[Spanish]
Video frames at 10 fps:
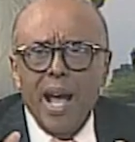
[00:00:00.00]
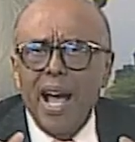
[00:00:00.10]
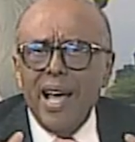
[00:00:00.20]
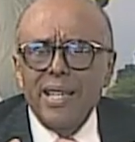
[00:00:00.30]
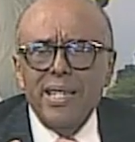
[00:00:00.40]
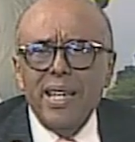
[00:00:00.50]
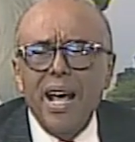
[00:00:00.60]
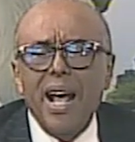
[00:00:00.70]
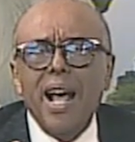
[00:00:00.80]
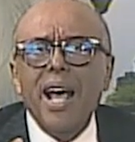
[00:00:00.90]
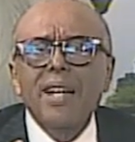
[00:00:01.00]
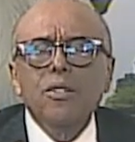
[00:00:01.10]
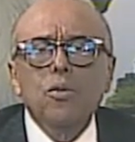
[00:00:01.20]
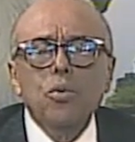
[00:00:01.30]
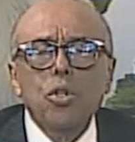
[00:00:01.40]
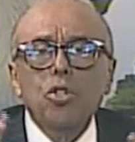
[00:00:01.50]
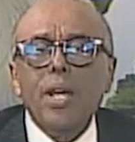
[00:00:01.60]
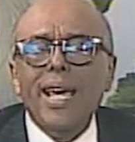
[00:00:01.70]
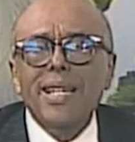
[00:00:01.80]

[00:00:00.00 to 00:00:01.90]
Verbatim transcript: Hay algunos